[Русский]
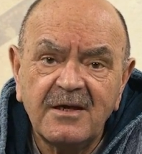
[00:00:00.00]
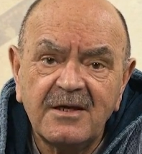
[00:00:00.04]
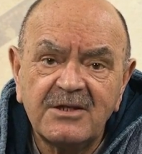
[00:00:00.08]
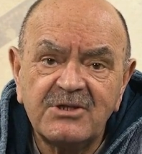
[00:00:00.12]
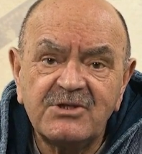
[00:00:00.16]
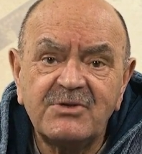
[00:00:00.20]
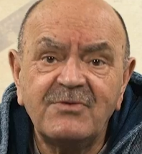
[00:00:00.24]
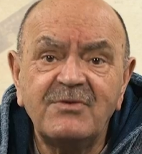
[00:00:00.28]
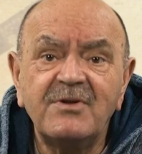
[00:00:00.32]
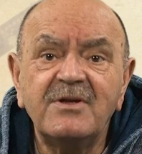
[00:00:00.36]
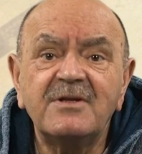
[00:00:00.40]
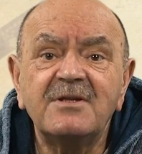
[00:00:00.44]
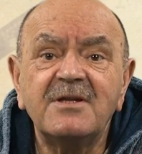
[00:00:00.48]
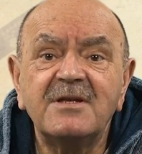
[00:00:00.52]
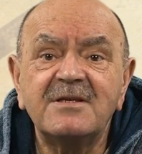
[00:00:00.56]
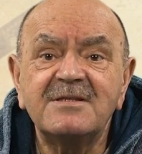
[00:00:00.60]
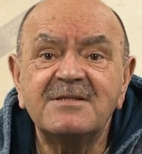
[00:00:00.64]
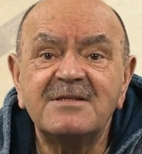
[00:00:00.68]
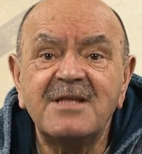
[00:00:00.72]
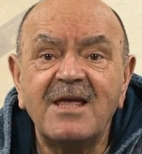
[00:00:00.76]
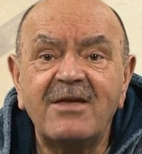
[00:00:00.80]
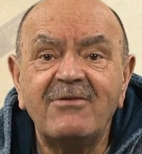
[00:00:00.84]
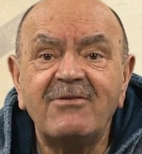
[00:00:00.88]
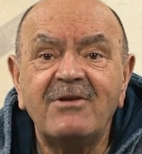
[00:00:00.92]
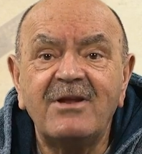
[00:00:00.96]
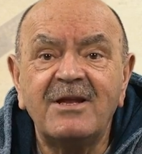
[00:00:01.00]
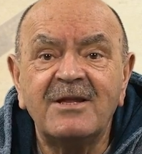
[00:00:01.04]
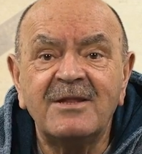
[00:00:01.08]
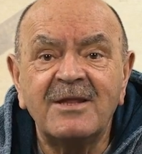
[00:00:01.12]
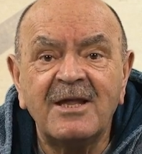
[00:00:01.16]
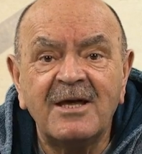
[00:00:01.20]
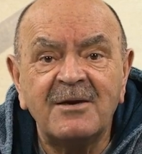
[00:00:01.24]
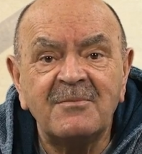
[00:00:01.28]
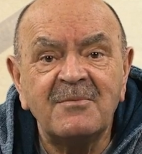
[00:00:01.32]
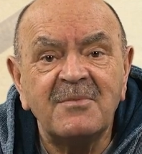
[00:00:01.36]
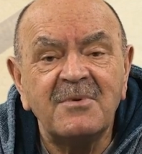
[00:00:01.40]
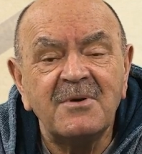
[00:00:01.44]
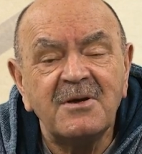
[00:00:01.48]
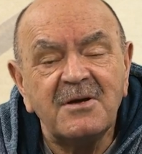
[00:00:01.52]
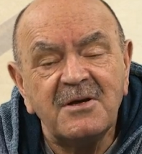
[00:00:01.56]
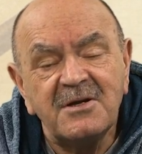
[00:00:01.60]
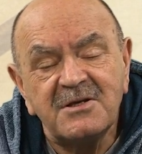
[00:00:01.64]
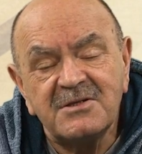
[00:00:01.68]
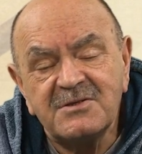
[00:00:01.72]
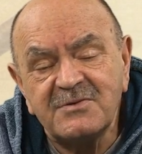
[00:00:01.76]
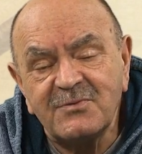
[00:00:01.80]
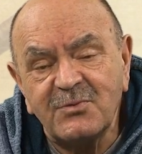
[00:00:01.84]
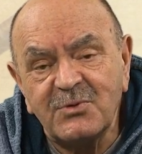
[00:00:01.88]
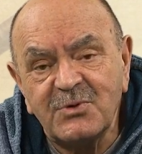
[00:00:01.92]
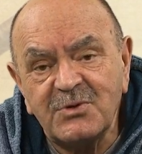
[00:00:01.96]
Шведы оставили нам
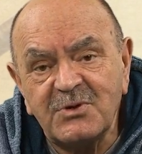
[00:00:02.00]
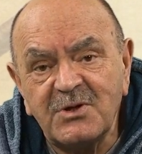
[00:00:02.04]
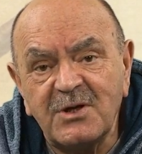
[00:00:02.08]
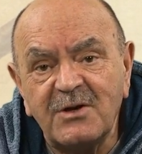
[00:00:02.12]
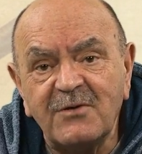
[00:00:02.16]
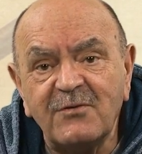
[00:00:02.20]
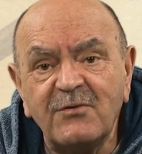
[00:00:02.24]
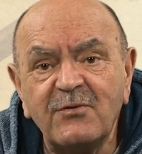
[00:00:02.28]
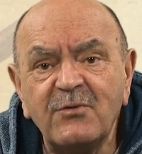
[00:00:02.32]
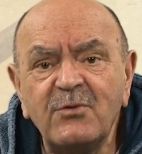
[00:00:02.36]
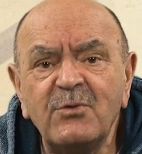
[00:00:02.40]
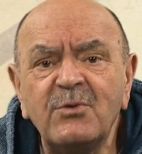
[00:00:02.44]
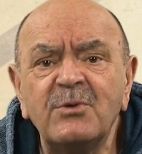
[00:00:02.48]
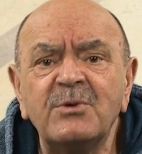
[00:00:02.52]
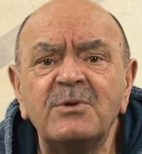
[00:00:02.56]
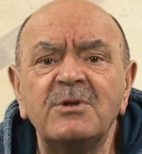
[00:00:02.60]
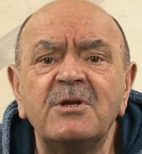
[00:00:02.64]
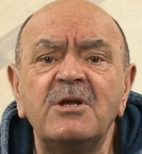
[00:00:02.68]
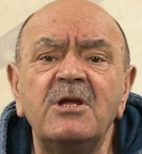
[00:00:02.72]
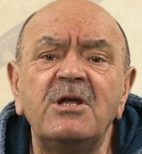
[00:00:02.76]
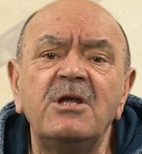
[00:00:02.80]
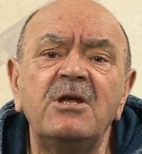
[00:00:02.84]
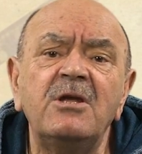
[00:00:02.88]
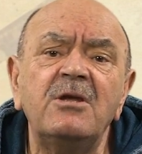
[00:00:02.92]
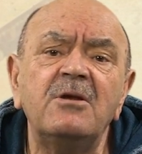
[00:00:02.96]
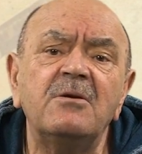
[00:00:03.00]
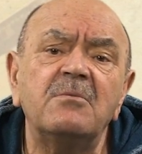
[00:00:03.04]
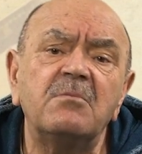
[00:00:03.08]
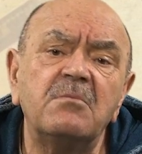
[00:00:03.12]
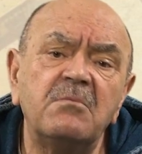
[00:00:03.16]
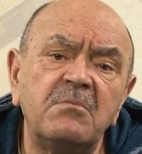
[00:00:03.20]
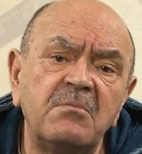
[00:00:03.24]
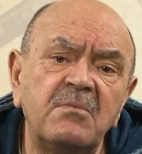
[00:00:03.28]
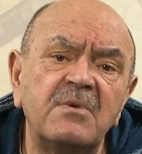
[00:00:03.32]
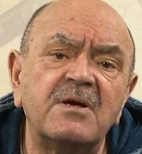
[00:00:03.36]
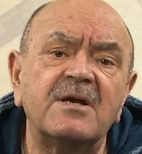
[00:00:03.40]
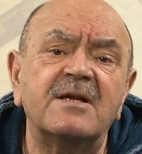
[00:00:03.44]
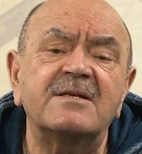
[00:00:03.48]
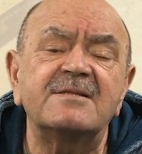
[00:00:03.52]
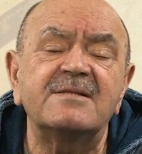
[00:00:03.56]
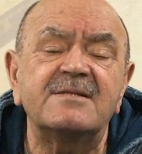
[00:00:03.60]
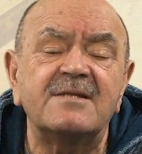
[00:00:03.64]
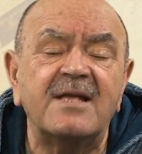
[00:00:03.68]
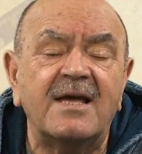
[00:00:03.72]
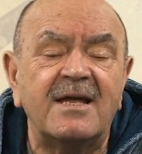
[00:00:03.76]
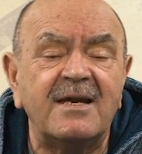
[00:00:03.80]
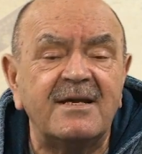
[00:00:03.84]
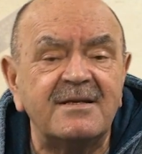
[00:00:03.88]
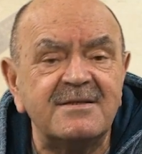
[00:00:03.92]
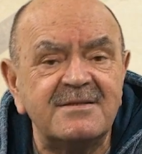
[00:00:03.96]
свой телефон, и мы
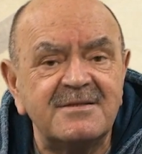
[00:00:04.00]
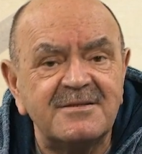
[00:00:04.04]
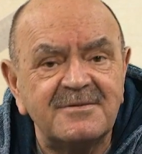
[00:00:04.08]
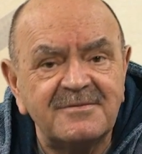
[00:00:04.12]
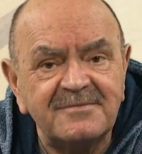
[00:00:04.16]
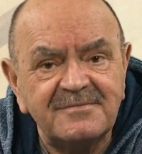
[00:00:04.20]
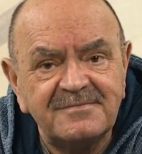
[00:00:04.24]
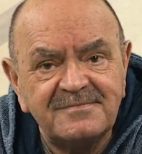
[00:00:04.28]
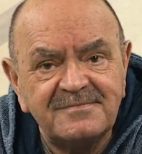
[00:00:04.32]
расстались.